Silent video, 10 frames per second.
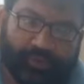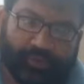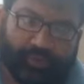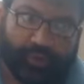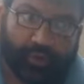
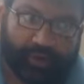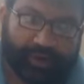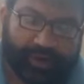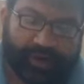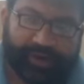जो गोल
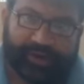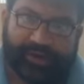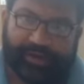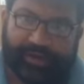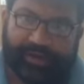रखा
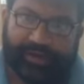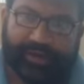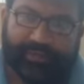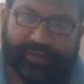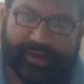है
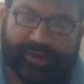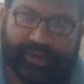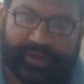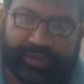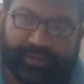कि
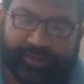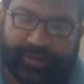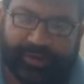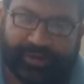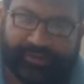मैंने
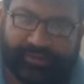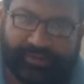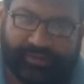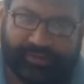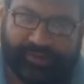अपने गव
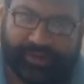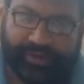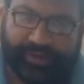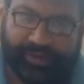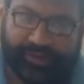
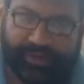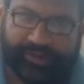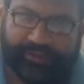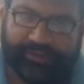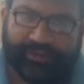ये
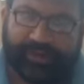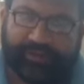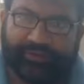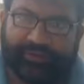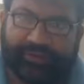गवाह जो है
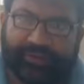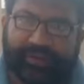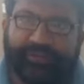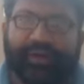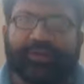इससे
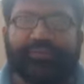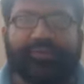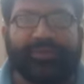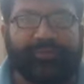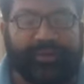ये बात
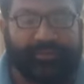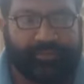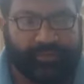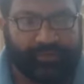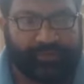मनवा
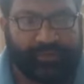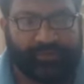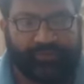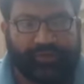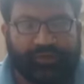उसके मुंह से